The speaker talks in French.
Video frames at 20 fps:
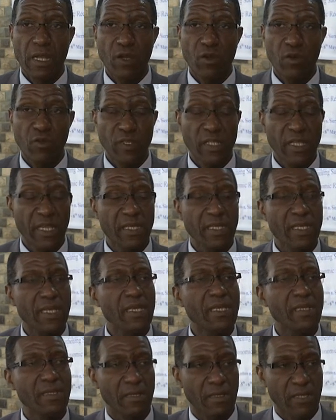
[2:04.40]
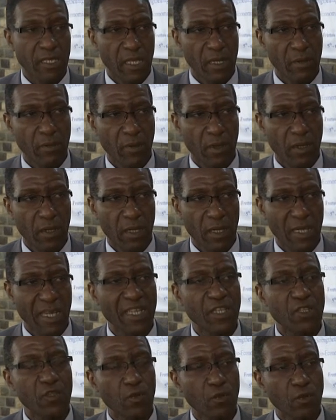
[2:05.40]
concerne essentiellement les
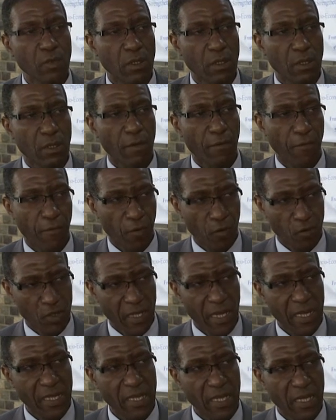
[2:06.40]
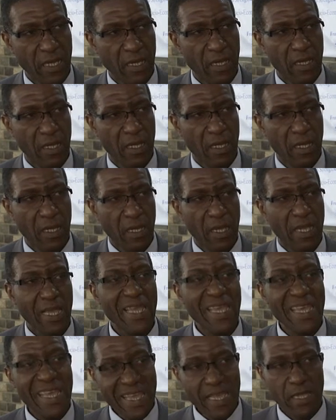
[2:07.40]
zones frontalières
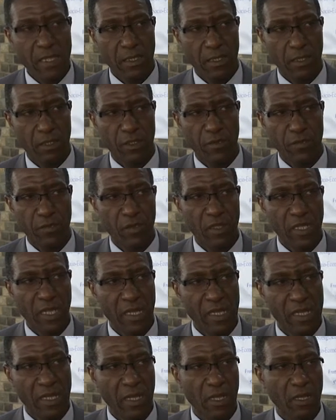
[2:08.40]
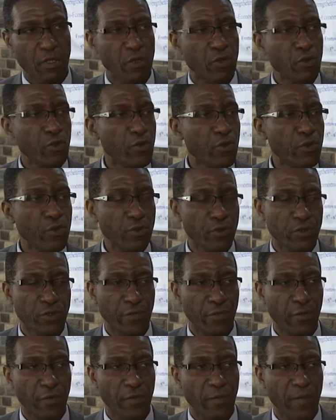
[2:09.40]
et transfrontalière de l'union du
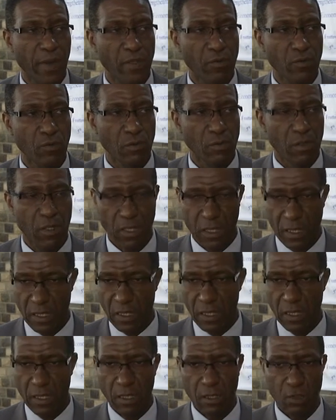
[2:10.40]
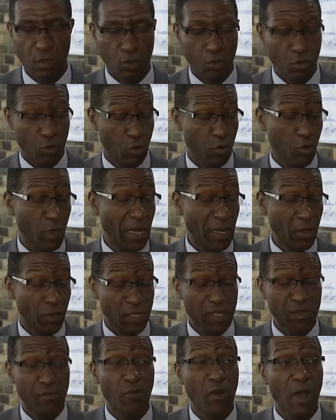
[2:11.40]
fleuve Manou. C'est-à-dire, donc, euh, la Côte
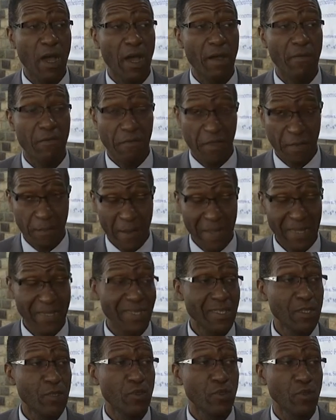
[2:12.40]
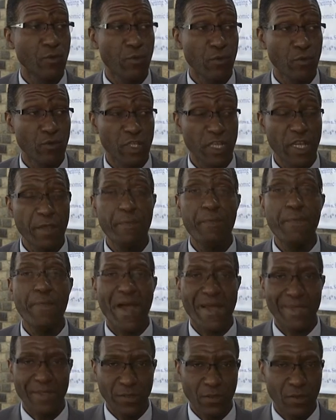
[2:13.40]
d'Ivoire fait partie de ce projet
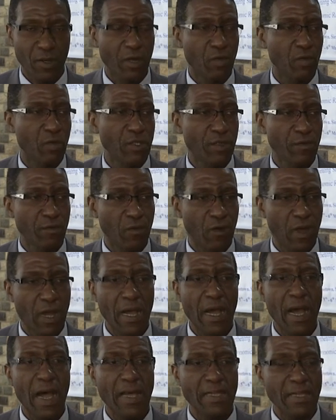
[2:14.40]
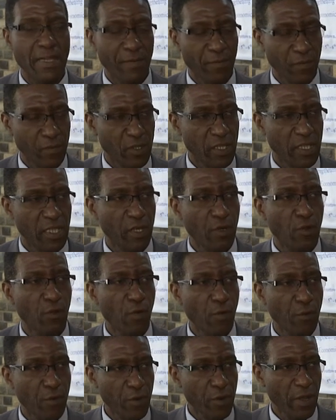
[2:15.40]
parce que la Côte d'Ivoire a des frontières
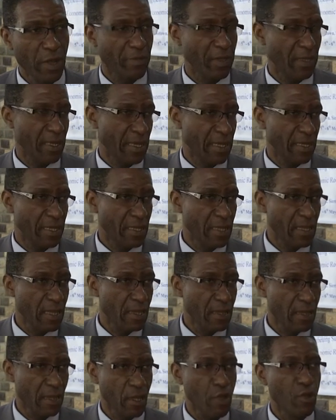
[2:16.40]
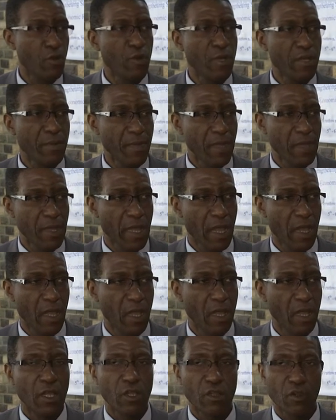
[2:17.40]
communes avec la Guinée et le Libéria.
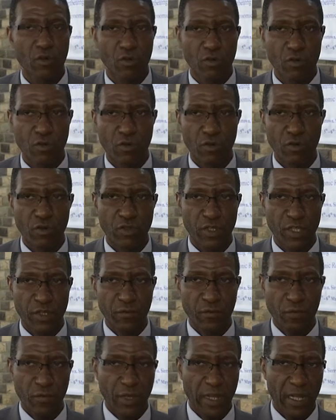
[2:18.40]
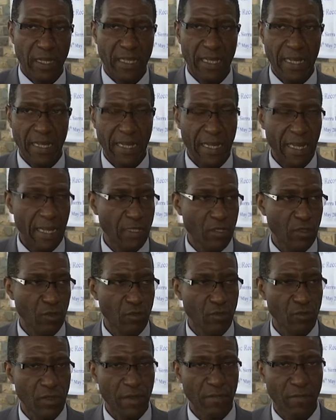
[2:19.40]
Donc, euh, si vous regardez les cartes que
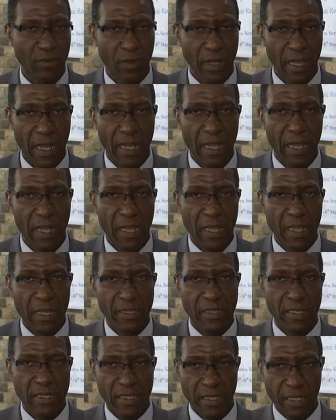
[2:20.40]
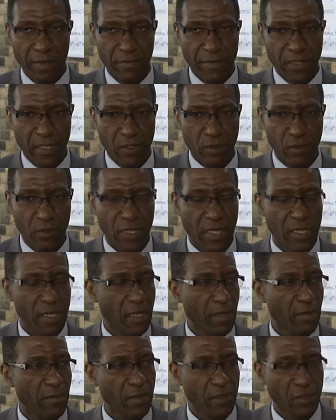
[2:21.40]
nous avons là, des zones
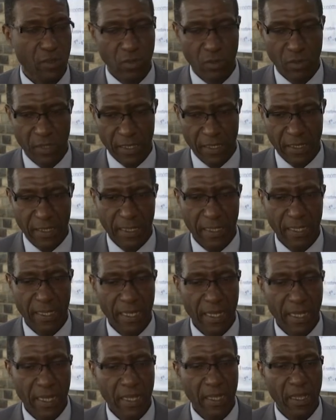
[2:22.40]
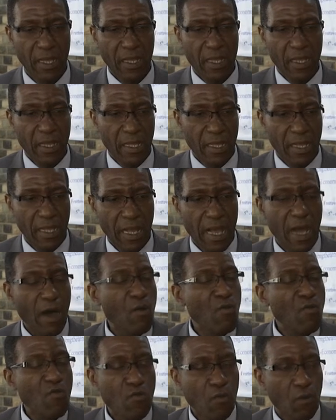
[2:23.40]
d'intervention, c'est très clair là
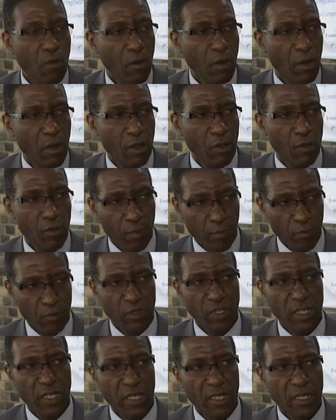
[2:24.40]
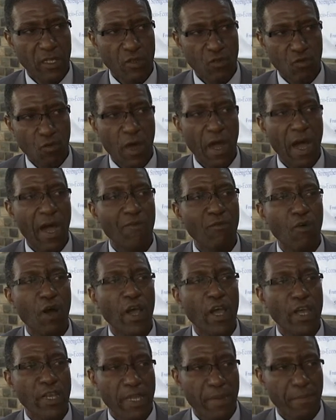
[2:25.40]
où le projet doit avoir
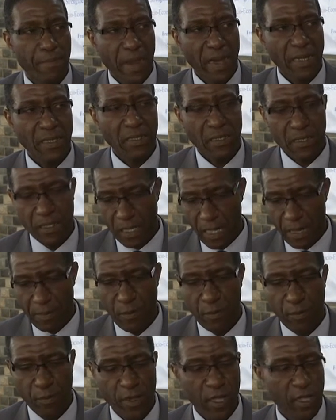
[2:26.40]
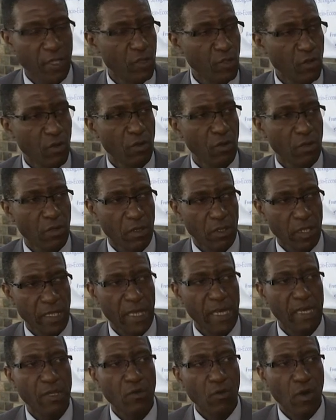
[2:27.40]
un impact, les populations
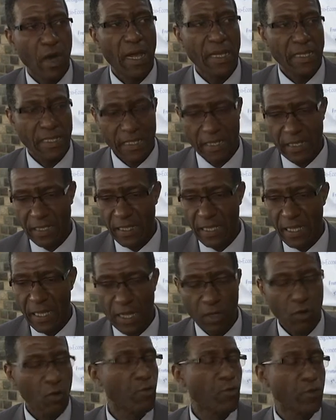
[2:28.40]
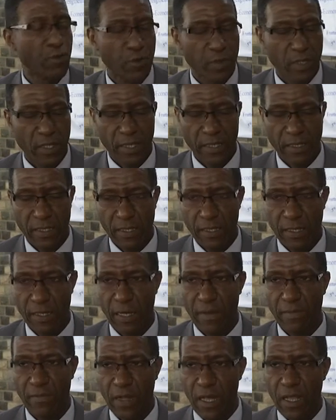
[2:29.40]
qu'elle doit assister, les communautés, etc.
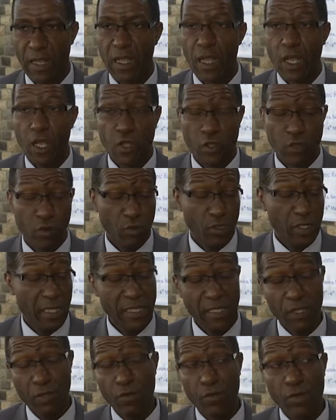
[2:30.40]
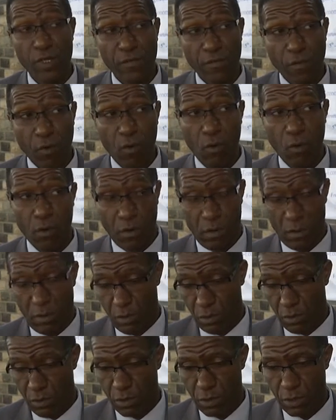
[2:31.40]
Voilà. Donc, ça, c'est le niveau
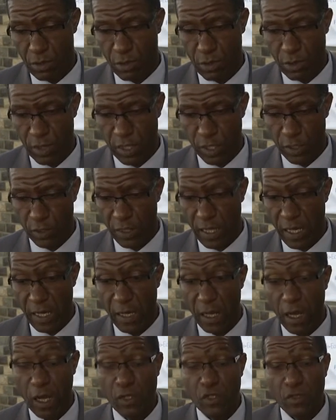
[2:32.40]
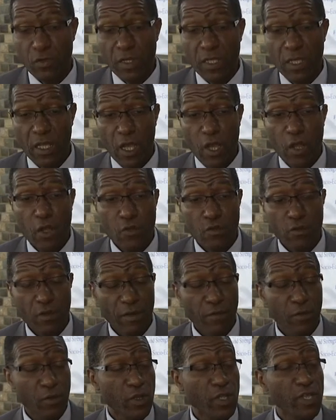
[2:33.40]
donc euh, régional. Ensuite, nous
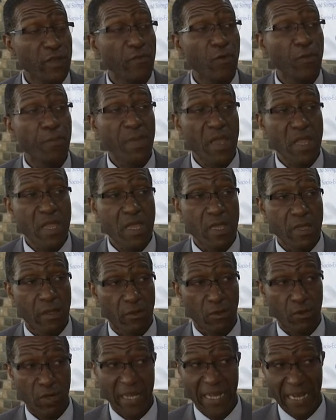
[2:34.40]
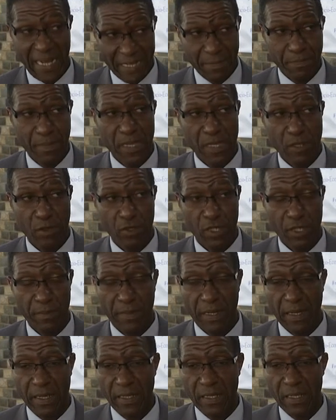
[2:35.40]
avons le niveau pays. Donc les quatre pays dont j'ai
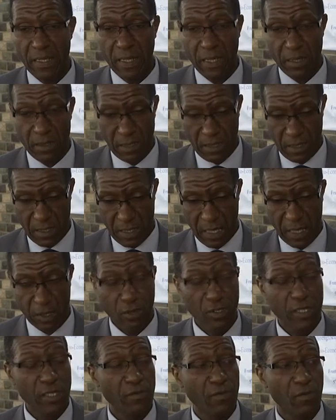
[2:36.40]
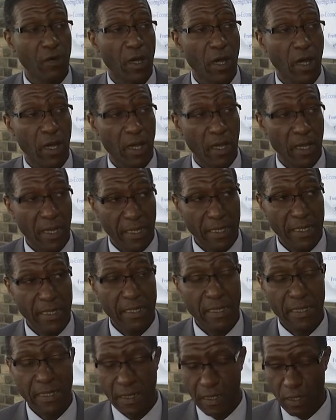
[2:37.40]
parlé, la Côte d'Ivoire, la
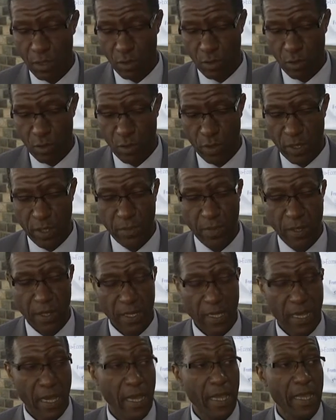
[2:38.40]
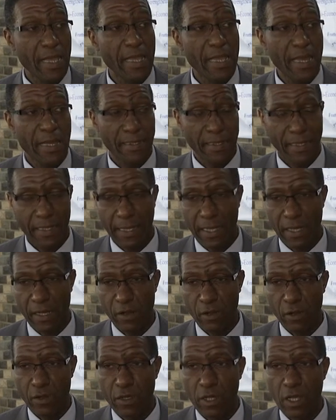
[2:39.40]
Guinée, le Libéria et la Sierra
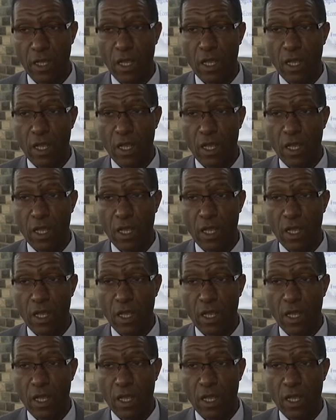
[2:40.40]
Leone